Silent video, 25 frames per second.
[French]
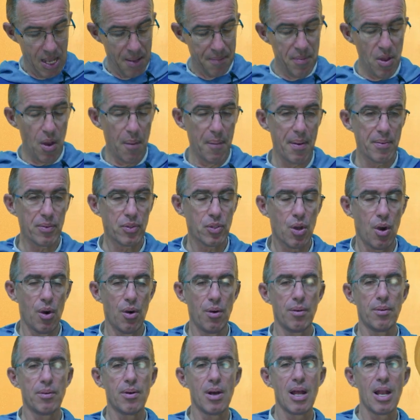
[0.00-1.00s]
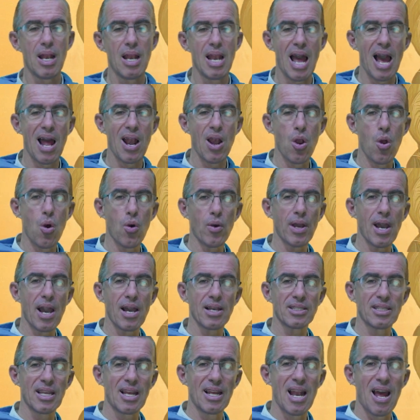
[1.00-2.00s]
Mais en même temps, la
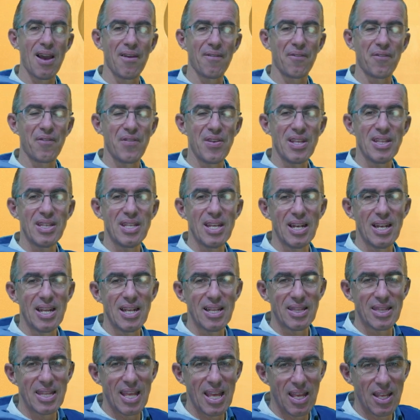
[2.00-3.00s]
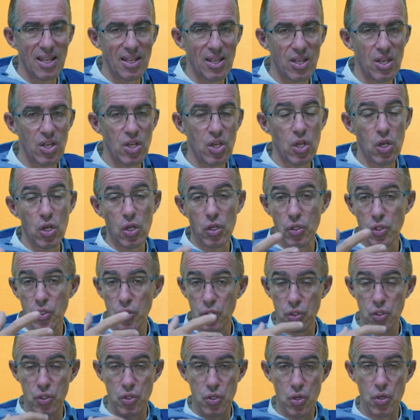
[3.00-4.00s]
longueur, c'est la fidélité.
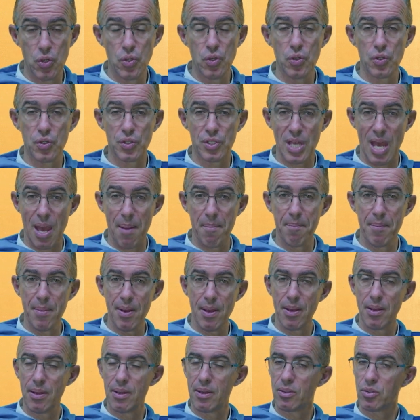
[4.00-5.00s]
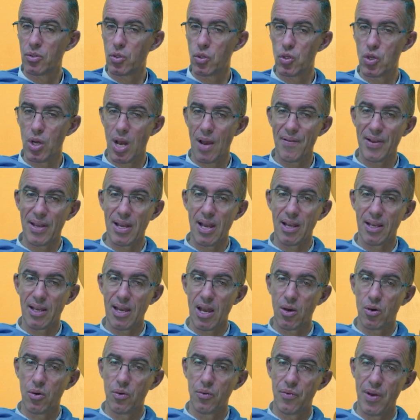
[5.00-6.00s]
Dieu nous aime, toujours avec un
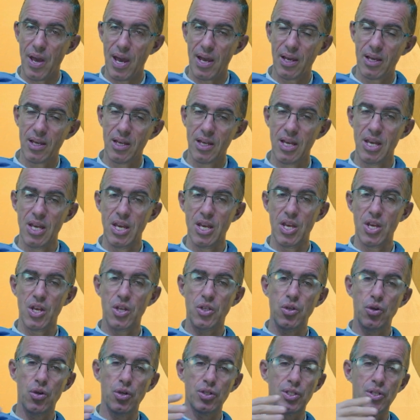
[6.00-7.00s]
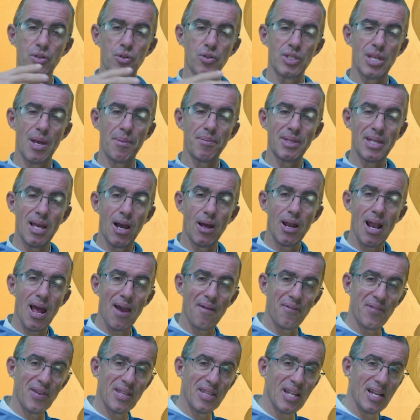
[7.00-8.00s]
cœur ouvert. Et Dieu aussi nous aime dans
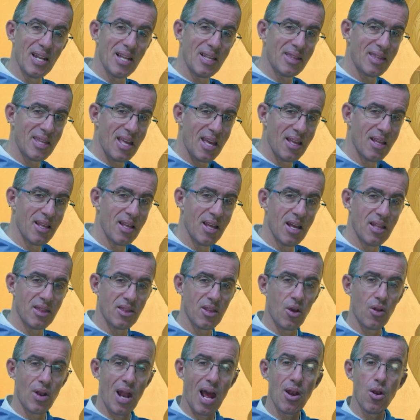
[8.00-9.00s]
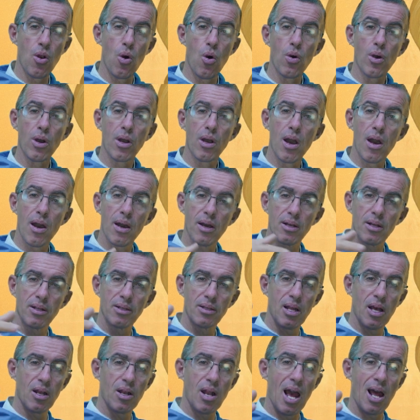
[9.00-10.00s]
la fidélité, dans la longueur,
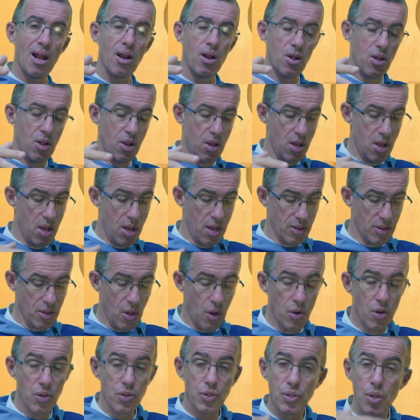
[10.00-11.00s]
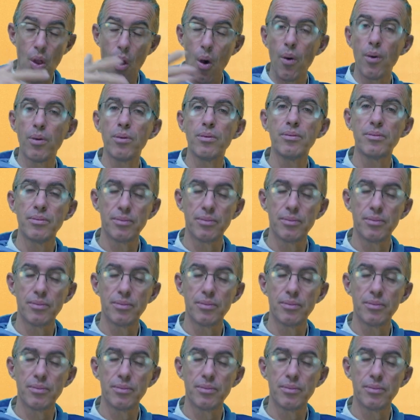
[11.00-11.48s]
dans, la, dans le temps.